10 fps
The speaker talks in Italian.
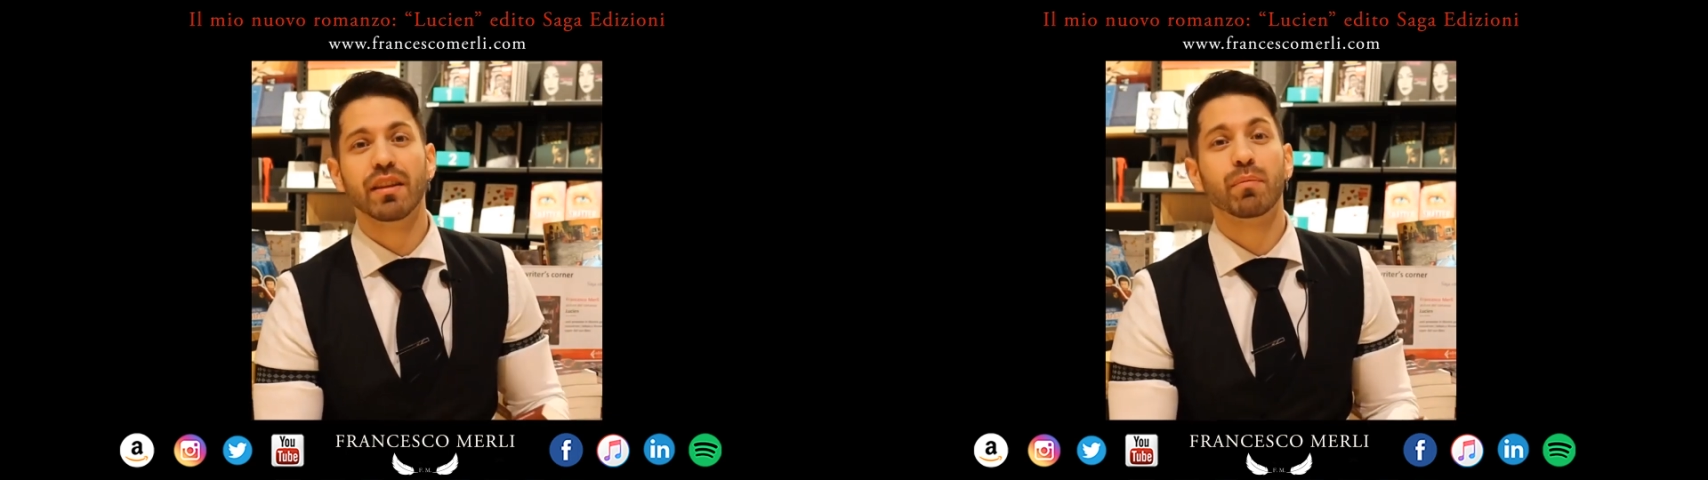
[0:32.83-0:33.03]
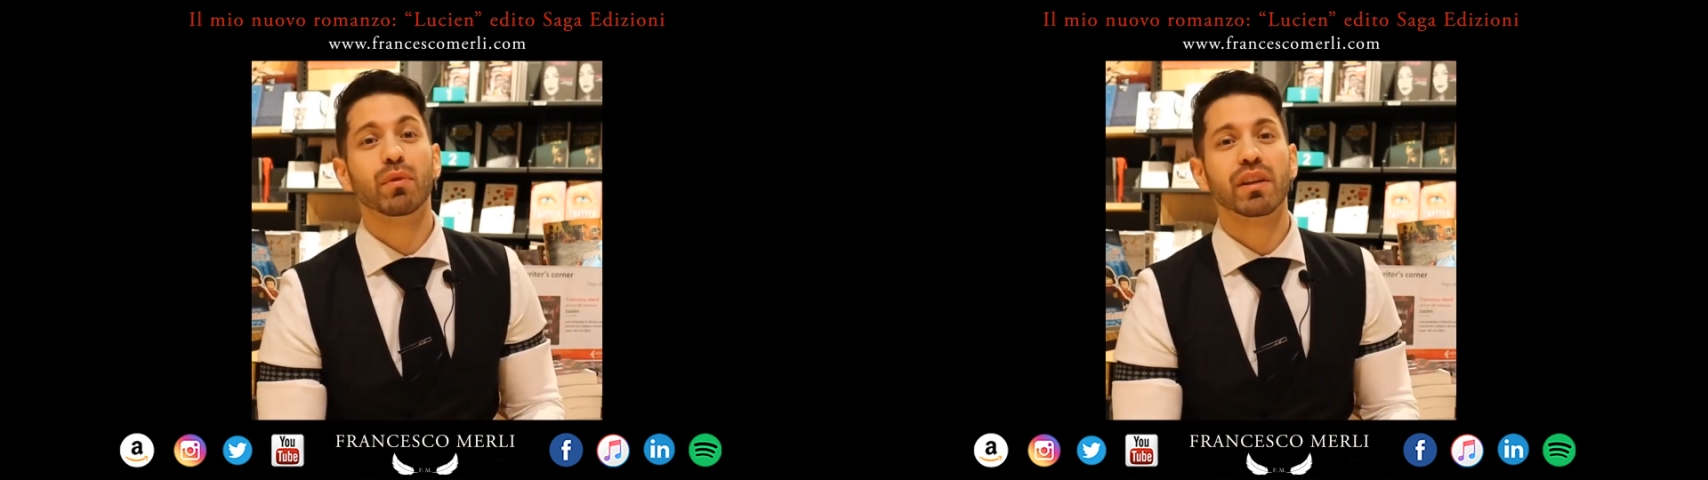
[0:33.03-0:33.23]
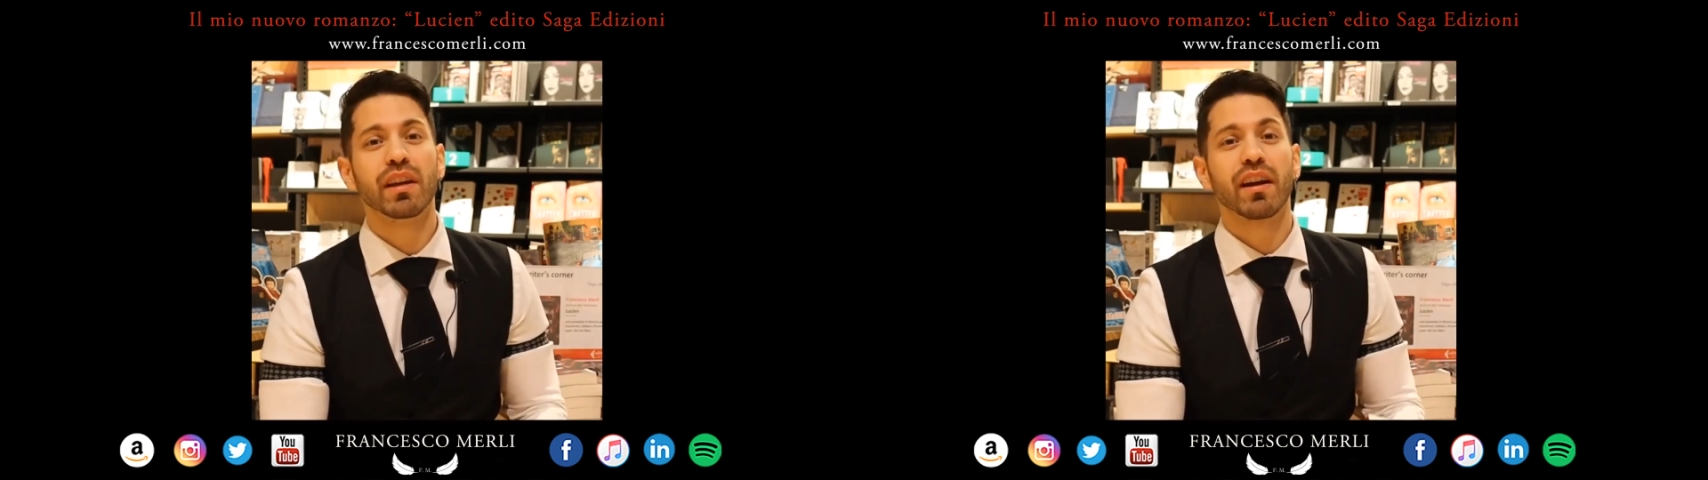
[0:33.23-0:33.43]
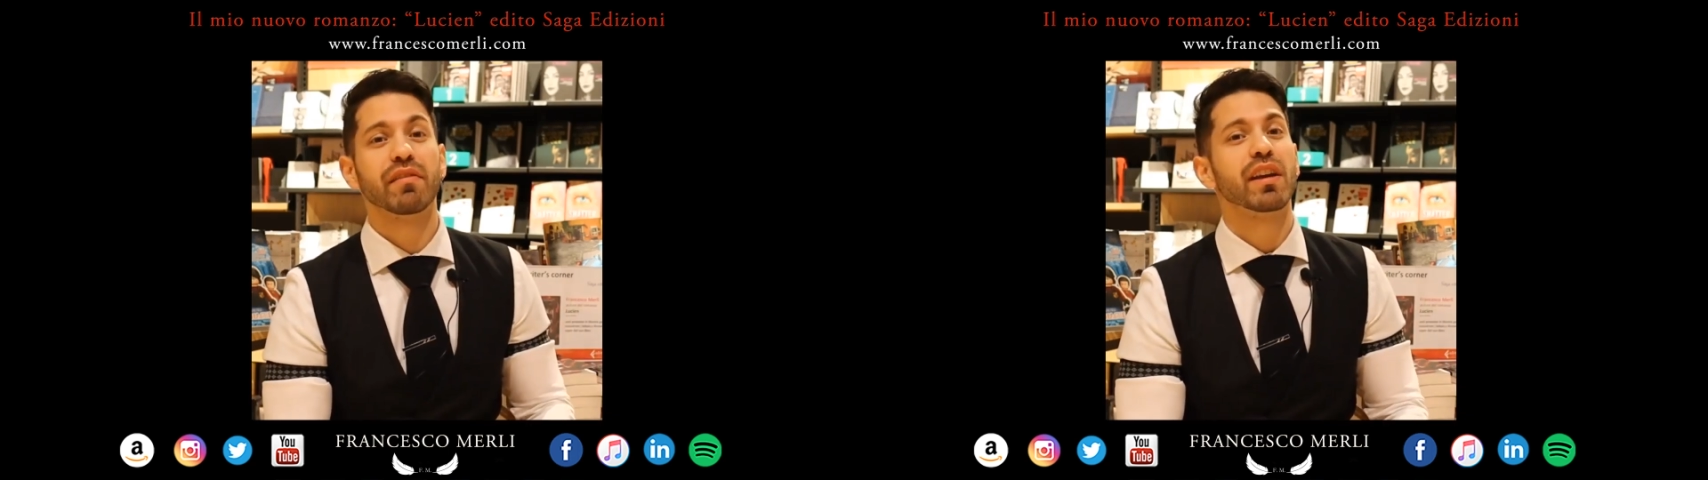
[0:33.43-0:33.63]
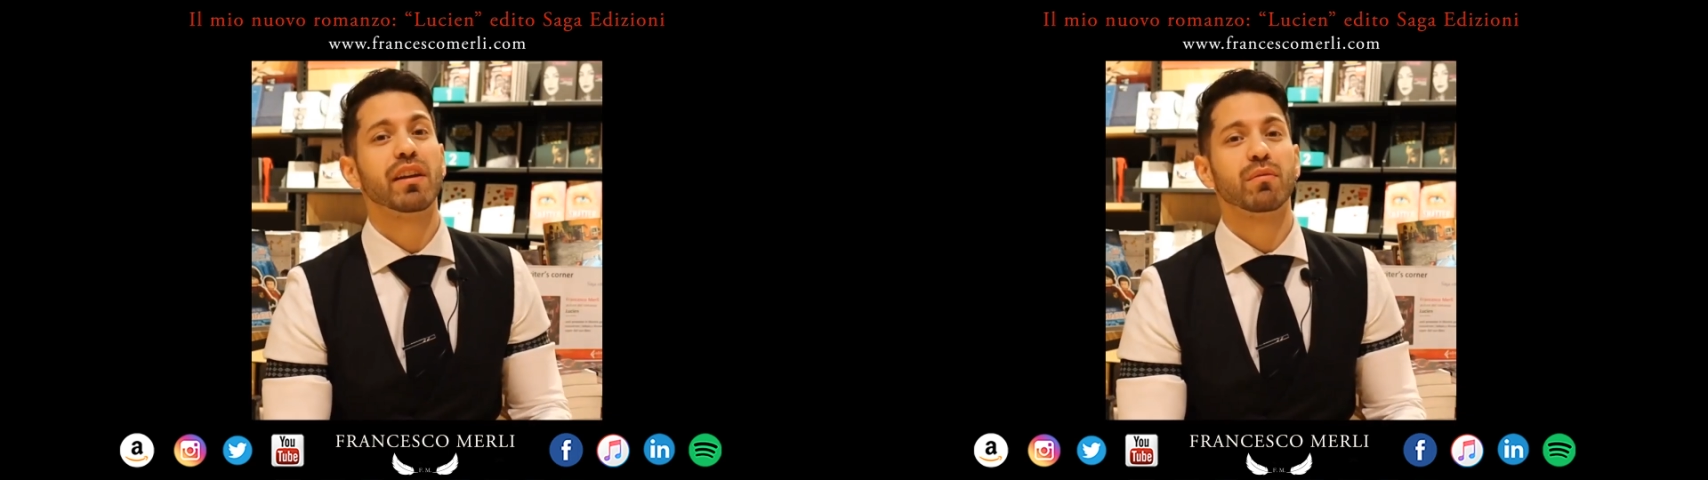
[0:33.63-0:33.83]
di poter
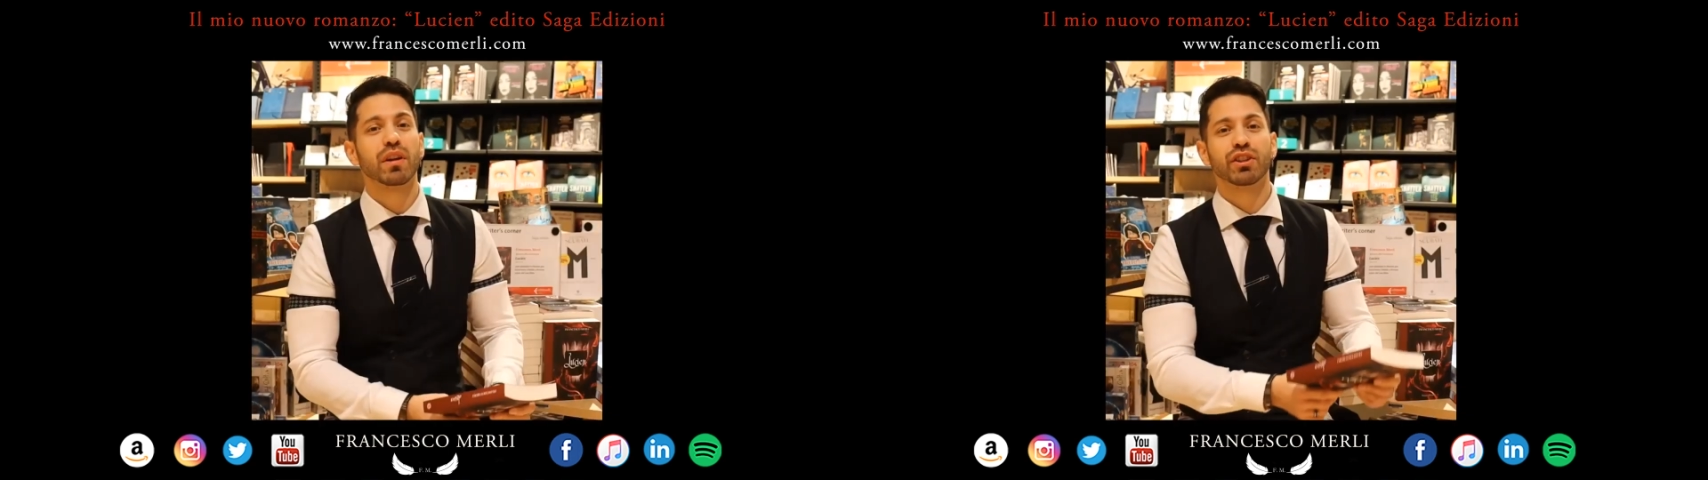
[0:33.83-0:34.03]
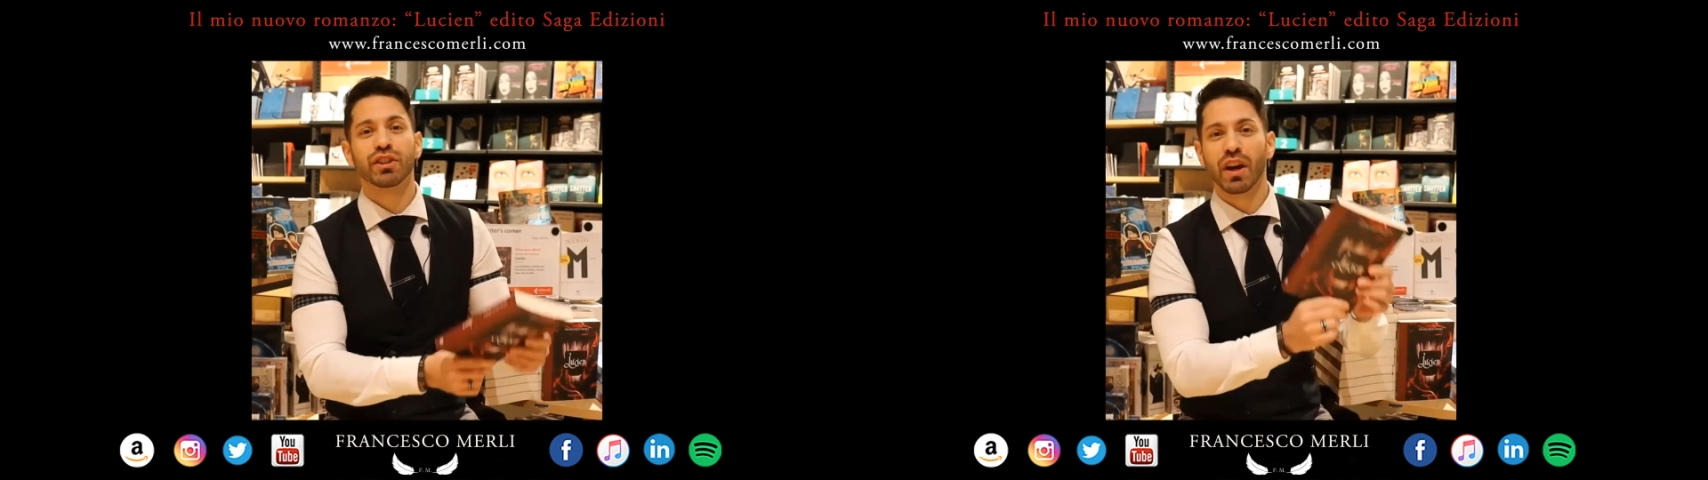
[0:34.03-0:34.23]
avere una